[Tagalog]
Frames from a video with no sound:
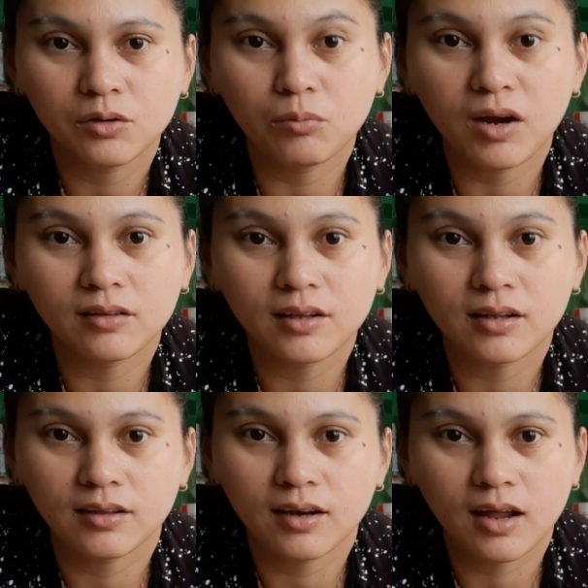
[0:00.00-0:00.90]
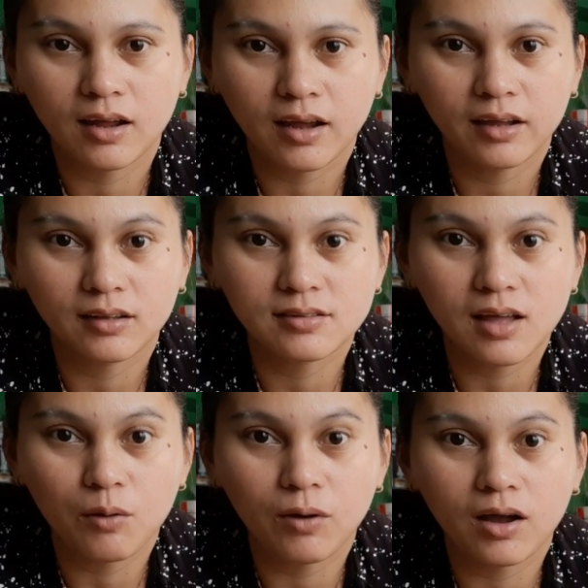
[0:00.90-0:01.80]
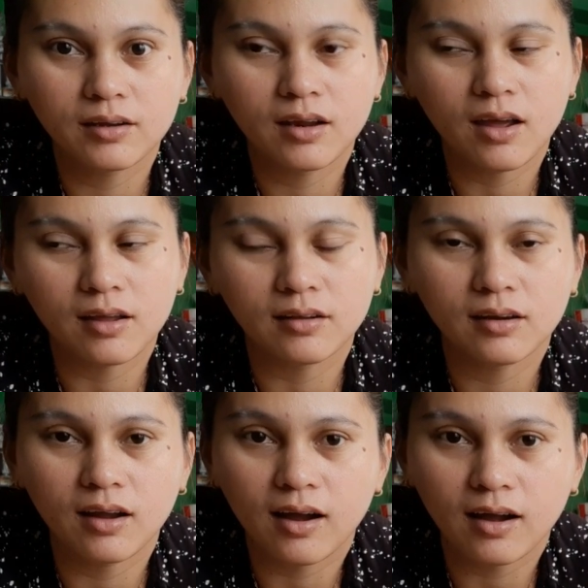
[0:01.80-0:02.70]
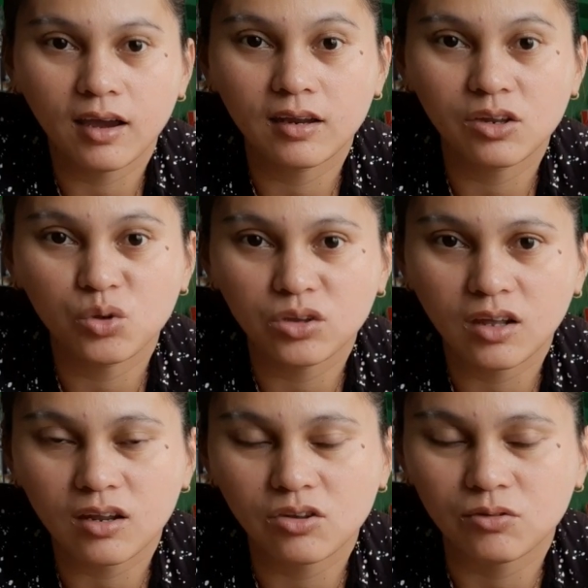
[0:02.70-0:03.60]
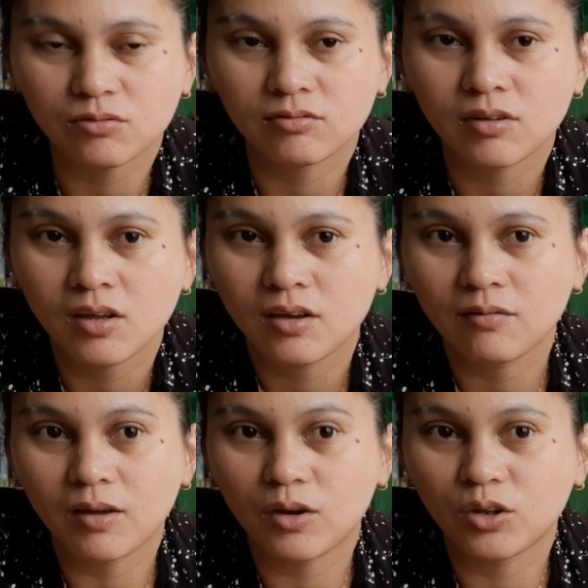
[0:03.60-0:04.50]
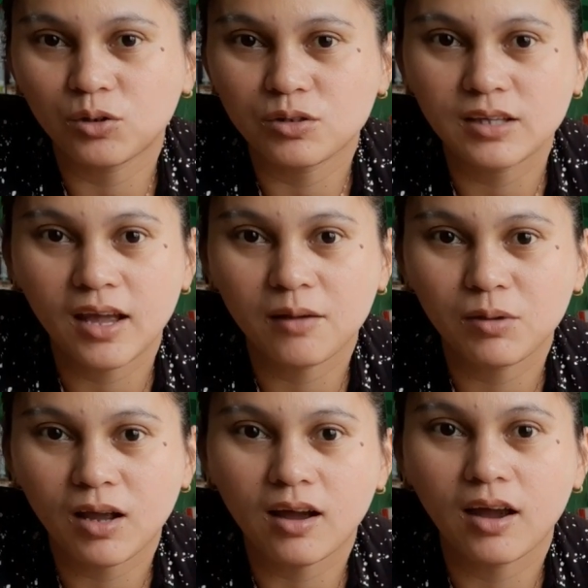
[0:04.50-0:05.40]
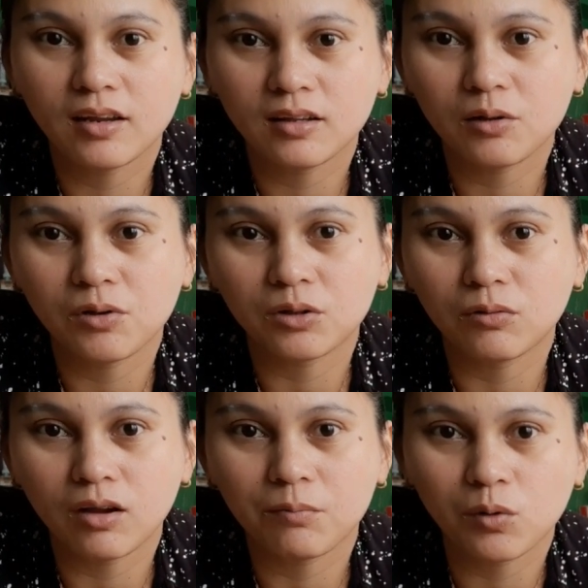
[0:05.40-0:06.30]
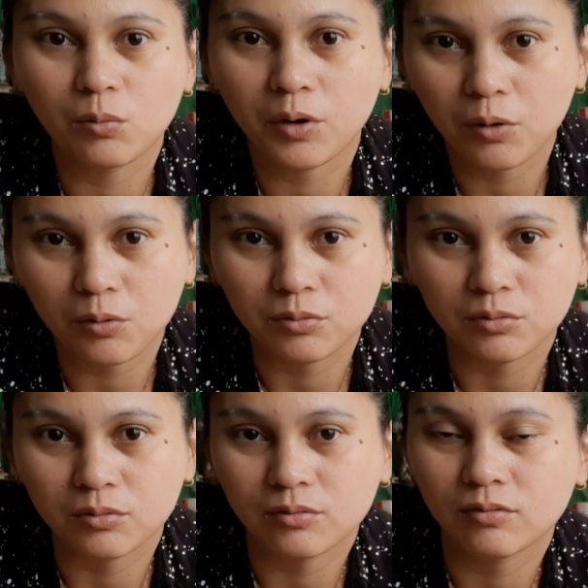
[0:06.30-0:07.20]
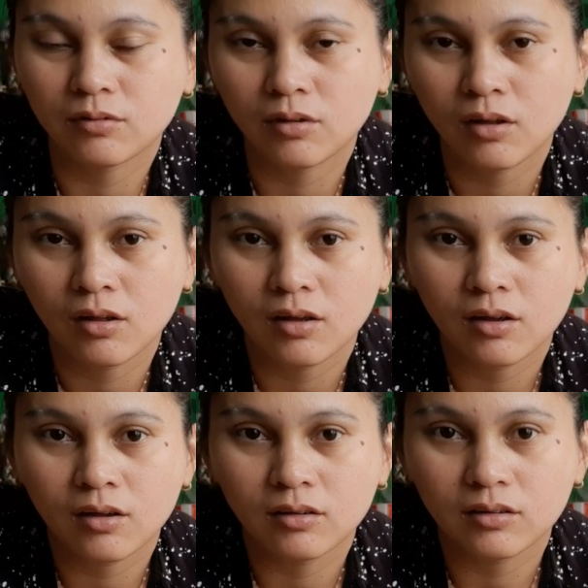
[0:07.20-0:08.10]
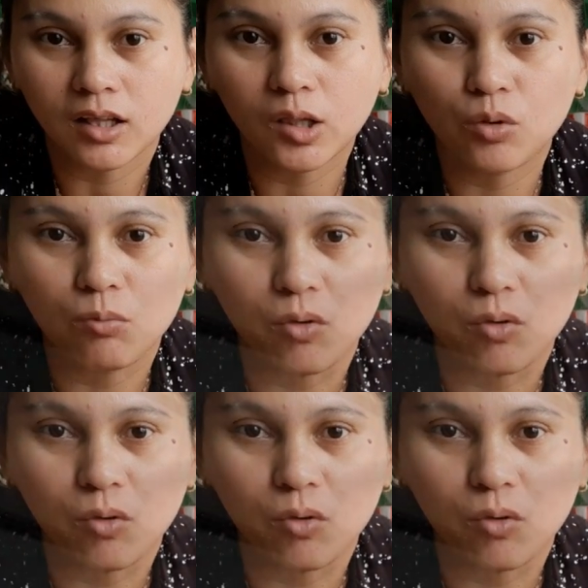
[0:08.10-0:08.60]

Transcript: yung mga tira-tira. Kahit asawa kanila, hindi nila kakainin yung tira nyo. Pero ito, si Habi, kakainin daw yung itong leftover kong tatlong